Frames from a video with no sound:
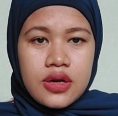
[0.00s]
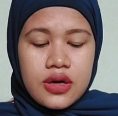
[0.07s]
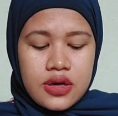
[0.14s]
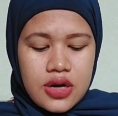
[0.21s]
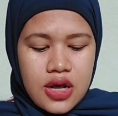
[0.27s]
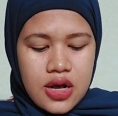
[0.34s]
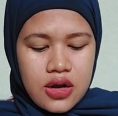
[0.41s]

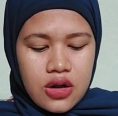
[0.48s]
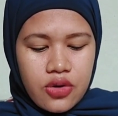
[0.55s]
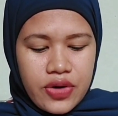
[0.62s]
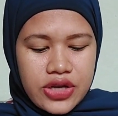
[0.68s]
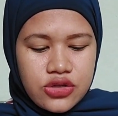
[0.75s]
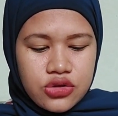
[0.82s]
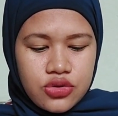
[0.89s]
nah kalau
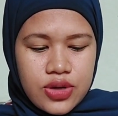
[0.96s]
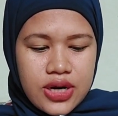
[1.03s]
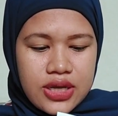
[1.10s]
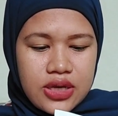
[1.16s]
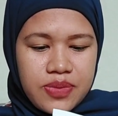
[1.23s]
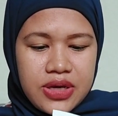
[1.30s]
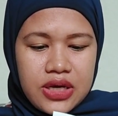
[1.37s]
waiju itu
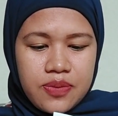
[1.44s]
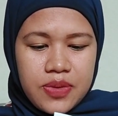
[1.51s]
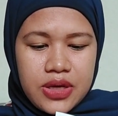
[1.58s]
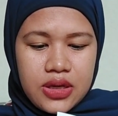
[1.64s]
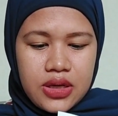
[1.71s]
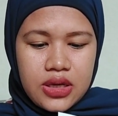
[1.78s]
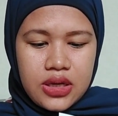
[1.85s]
warnanya
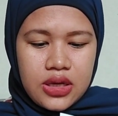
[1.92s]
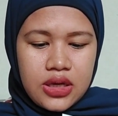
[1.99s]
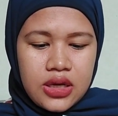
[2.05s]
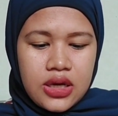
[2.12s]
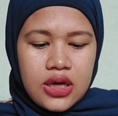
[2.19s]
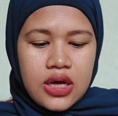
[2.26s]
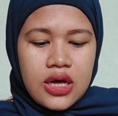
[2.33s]

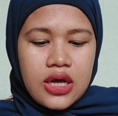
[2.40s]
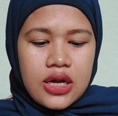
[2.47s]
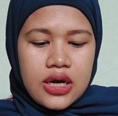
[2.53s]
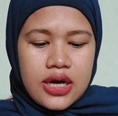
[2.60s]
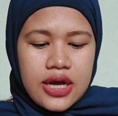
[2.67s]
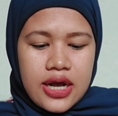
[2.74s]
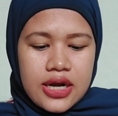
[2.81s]
pinky-pinky
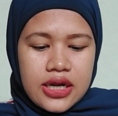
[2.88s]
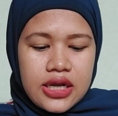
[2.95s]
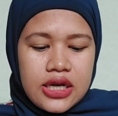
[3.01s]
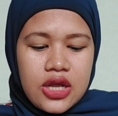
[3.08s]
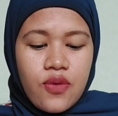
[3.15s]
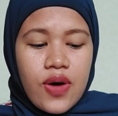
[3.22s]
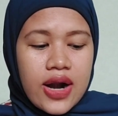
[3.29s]
dan
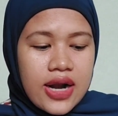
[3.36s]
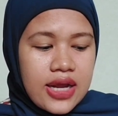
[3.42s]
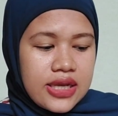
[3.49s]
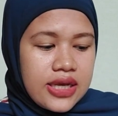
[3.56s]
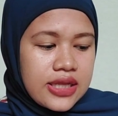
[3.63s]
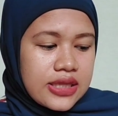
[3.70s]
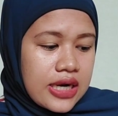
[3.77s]
ini
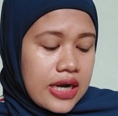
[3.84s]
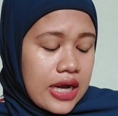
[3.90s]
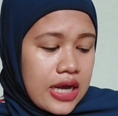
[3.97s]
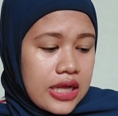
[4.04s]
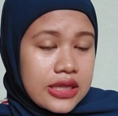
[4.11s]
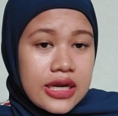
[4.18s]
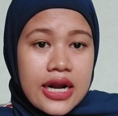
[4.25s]
warnanya ter,
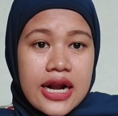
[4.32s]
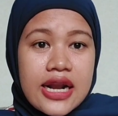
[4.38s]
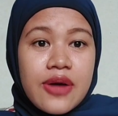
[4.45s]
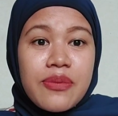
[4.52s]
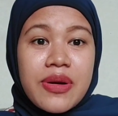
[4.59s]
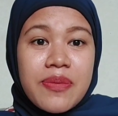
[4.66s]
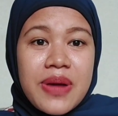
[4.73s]
eh,
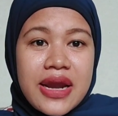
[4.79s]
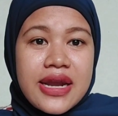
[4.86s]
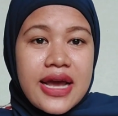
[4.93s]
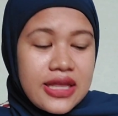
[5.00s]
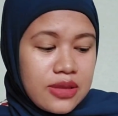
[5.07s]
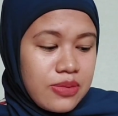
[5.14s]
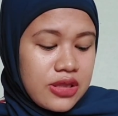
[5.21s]
terkadang
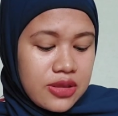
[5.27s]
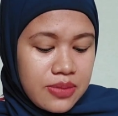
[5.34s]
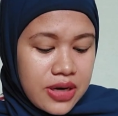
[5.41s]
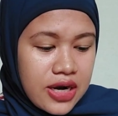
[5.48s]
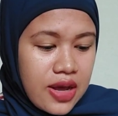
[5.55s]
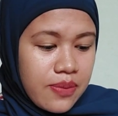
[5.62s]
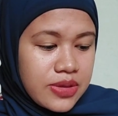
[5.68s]
berbeda ya
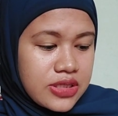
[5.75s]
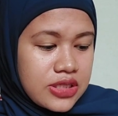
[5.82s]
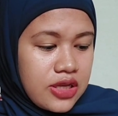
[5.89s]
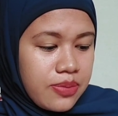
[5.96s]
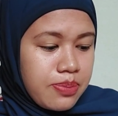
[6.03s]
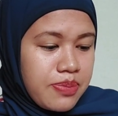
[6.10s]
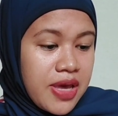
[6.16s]
teman-teman tidak
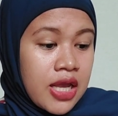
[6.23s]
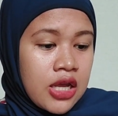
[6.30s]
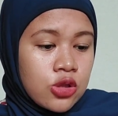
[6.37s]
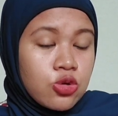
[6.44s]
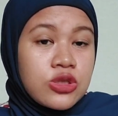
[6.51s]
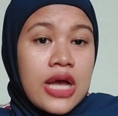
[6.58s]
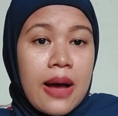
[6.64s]
mesti pinknya
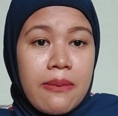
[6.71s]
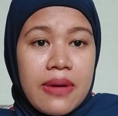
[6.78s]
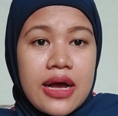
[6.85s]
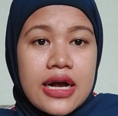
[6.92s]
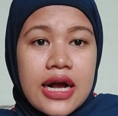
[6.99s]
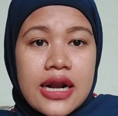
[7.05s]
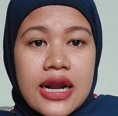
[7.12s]
tuh
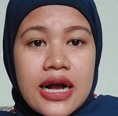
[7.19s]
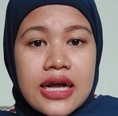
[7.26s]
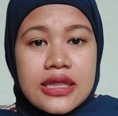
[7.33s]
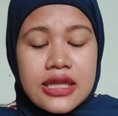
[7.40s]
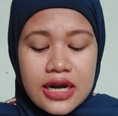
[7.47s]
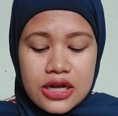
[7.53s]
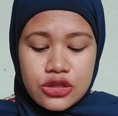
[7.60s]
sama karena kan
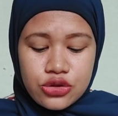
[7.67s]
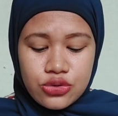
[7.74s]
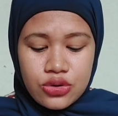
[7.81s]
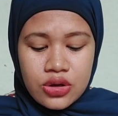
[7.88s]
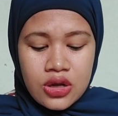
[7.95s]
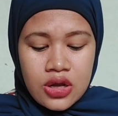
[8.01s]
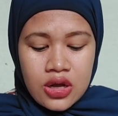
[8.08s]

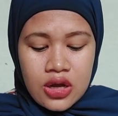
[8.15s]
tergantung